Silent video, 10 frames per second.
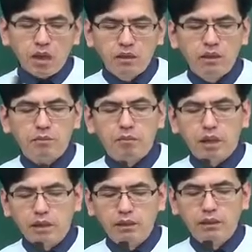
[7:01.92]

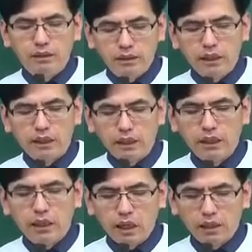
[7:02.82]
심판을
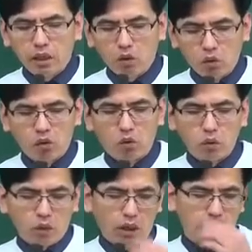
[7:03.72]
제기한다. 이
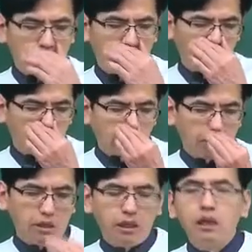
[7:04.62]
정도 되겠습니다. 그
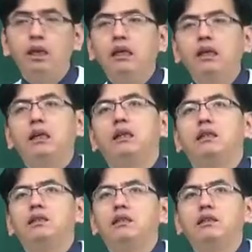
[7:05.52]
다음에 이제 어,
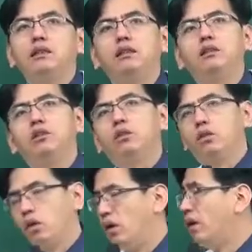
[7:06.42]

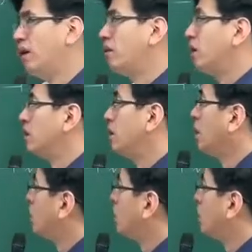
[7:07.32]
실질적으로 어, 우리가 이제